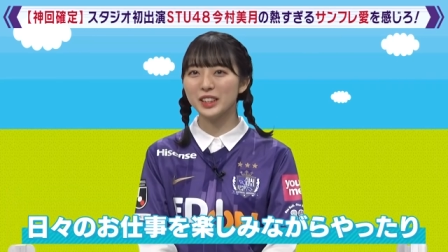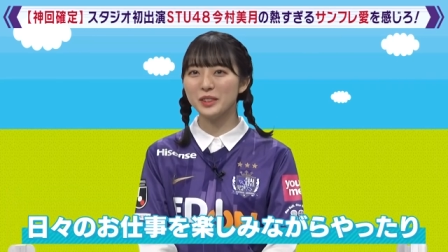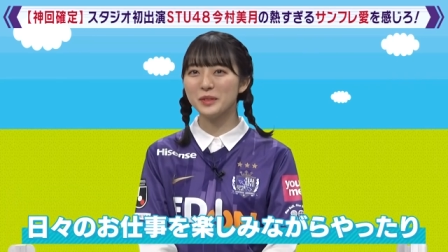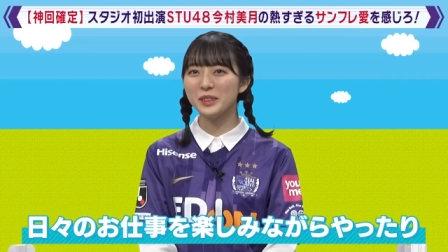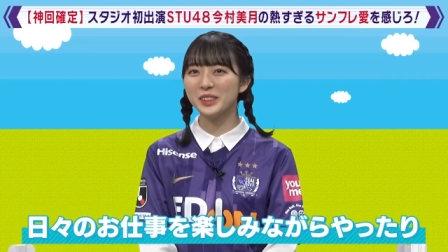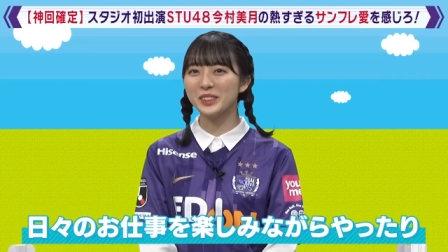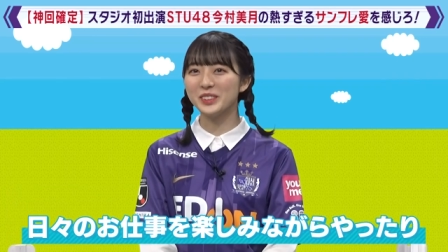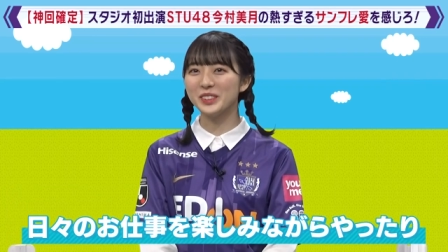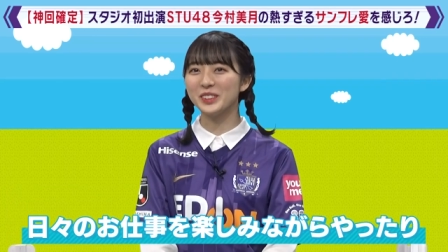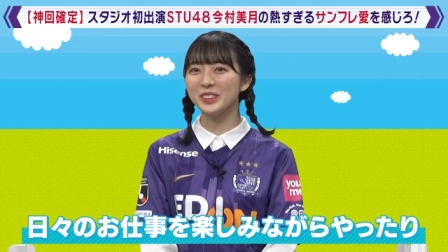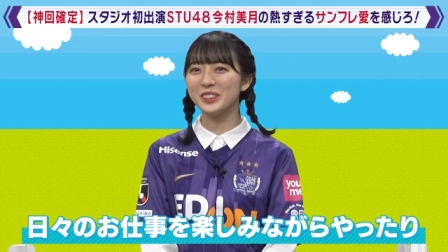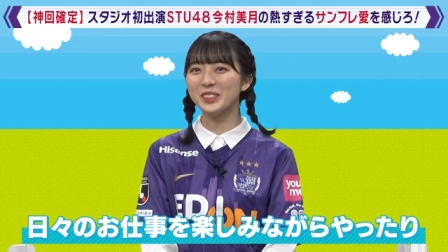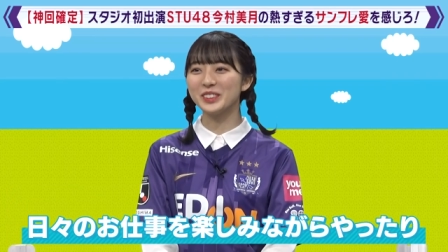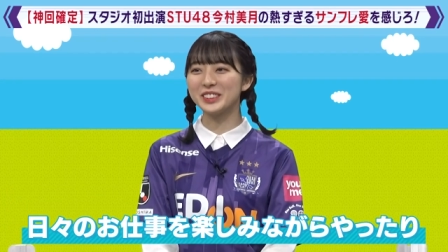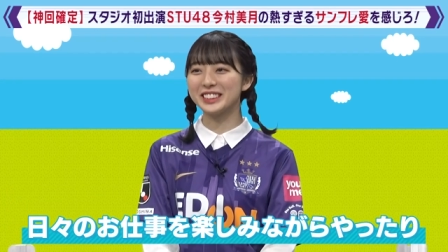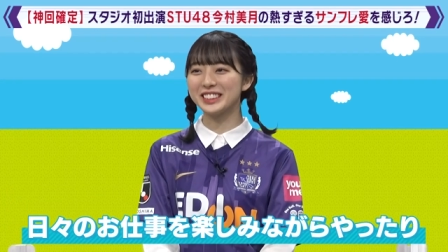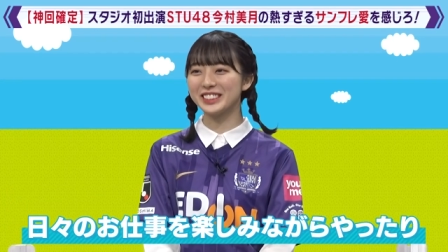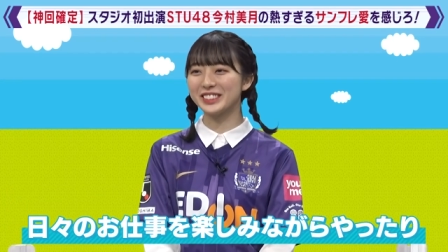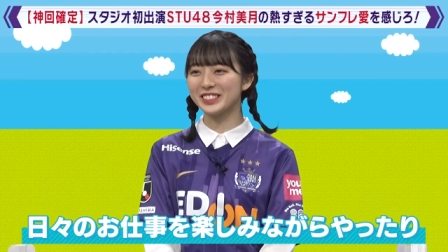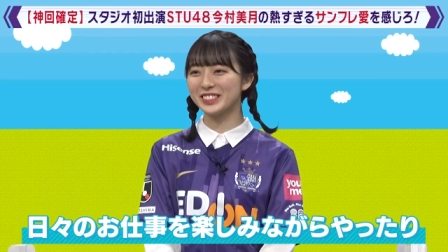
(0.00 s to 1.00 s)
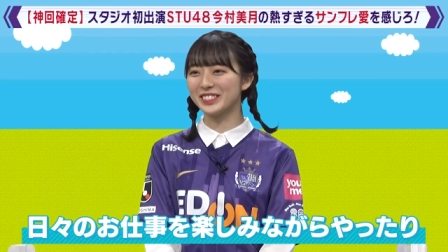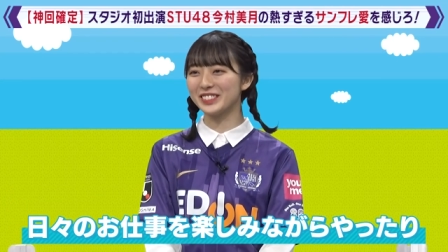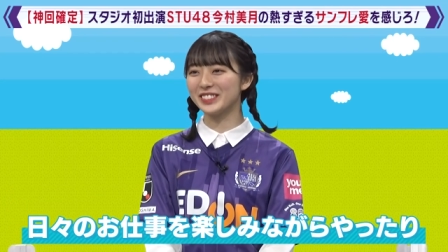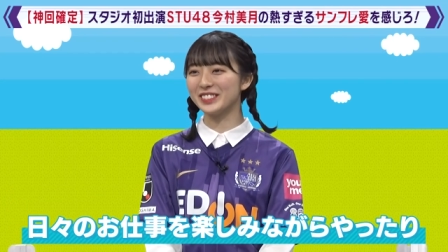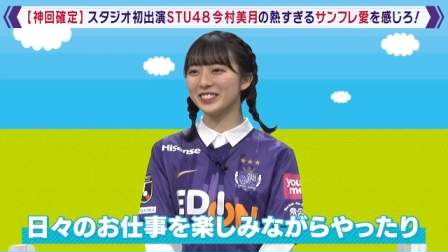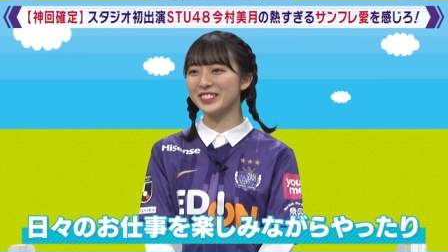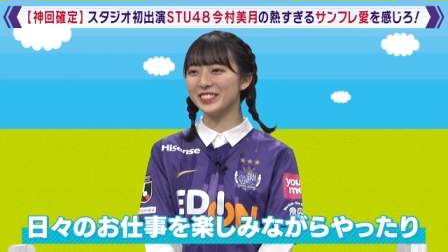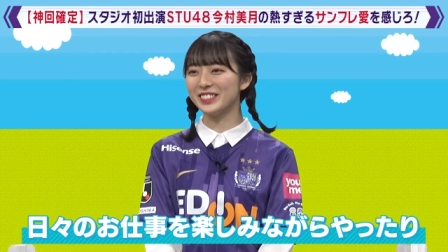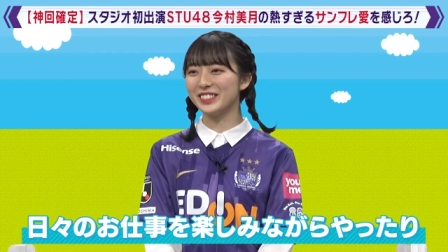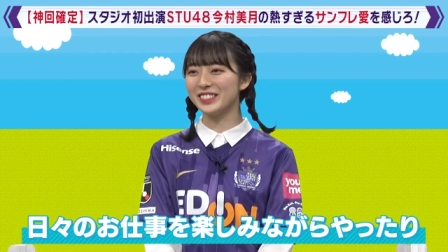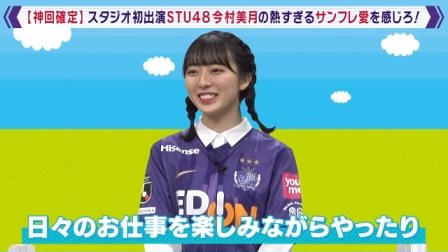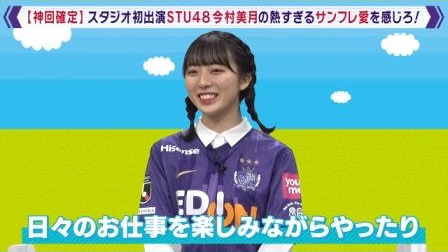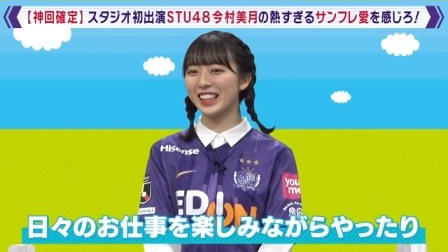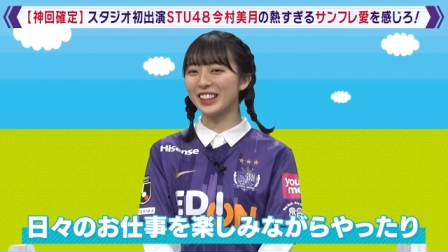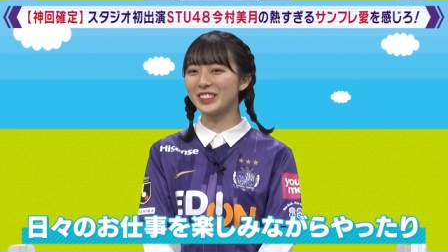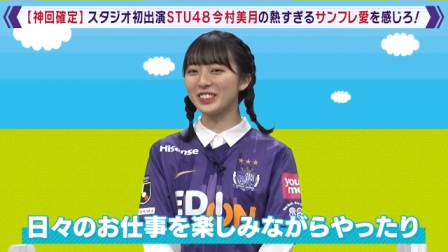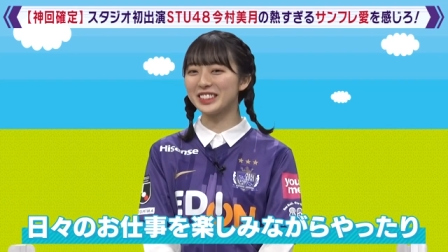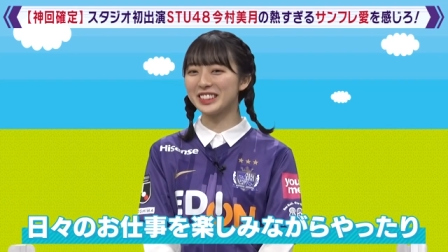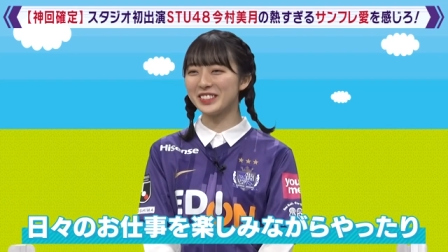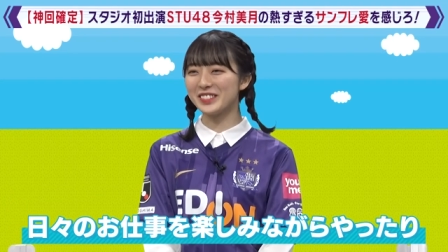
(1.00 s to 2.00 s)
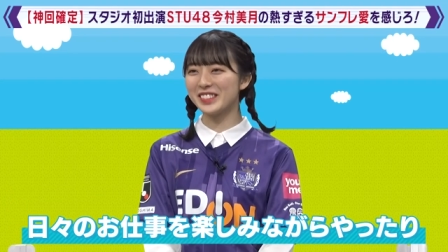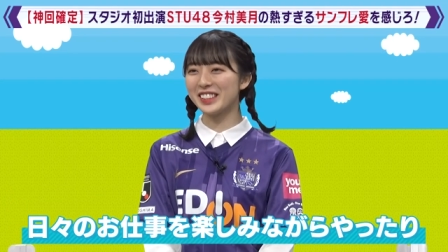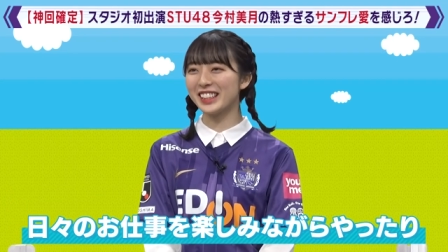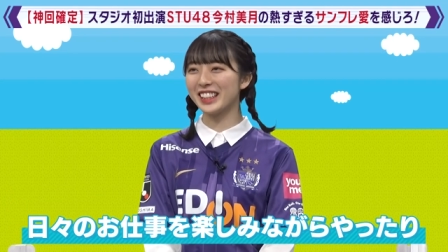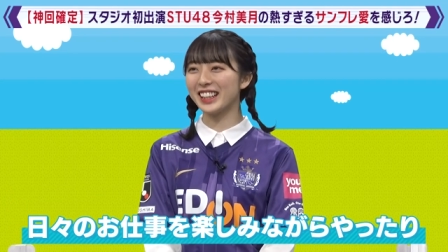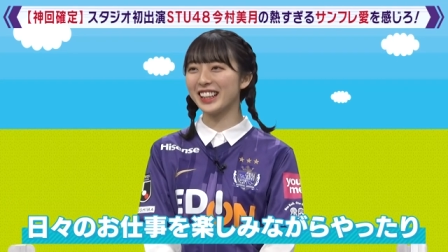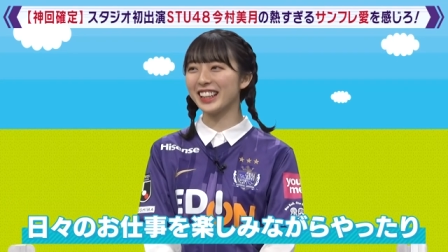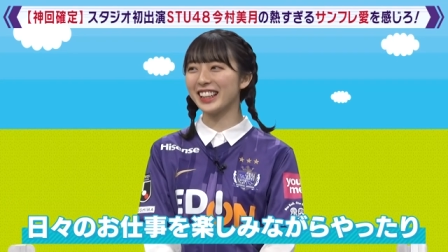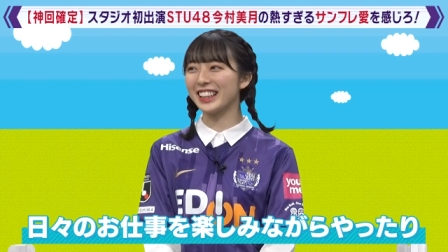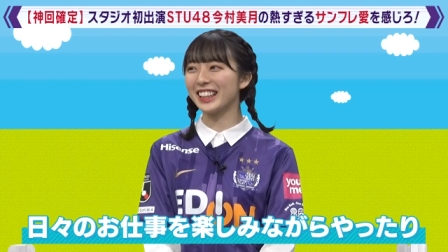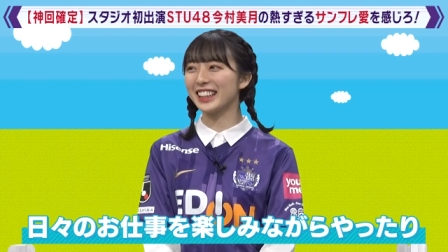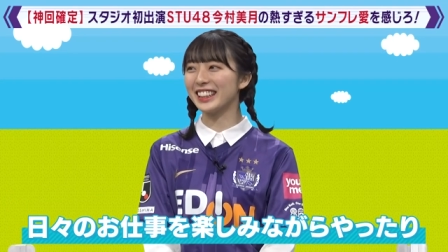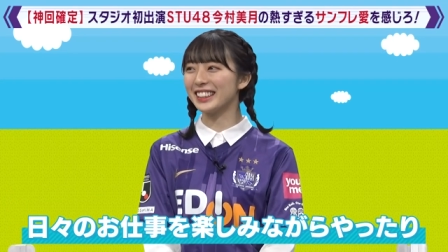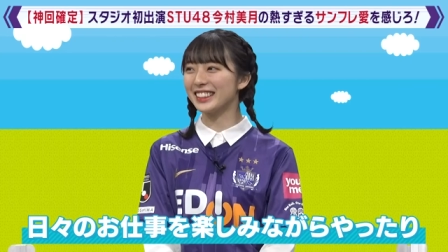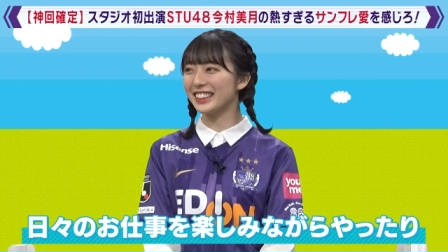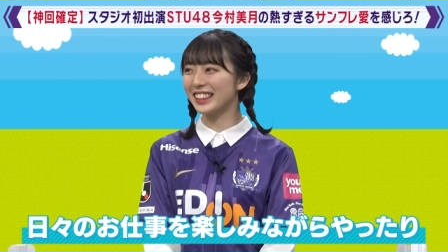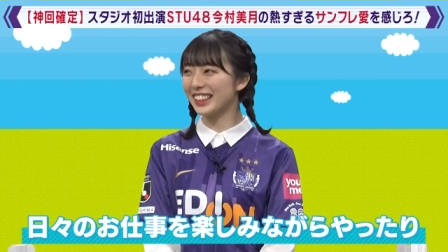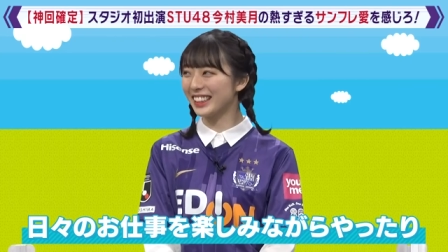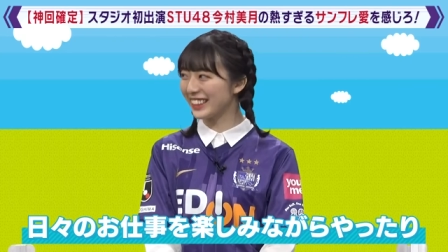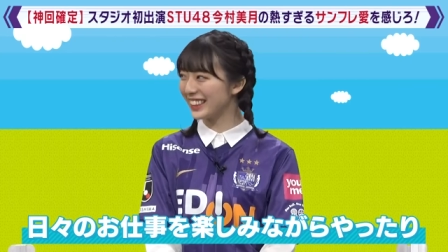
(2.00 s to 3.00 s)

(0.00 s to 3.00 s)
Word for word: 日々のお仕事を楽しみながらやった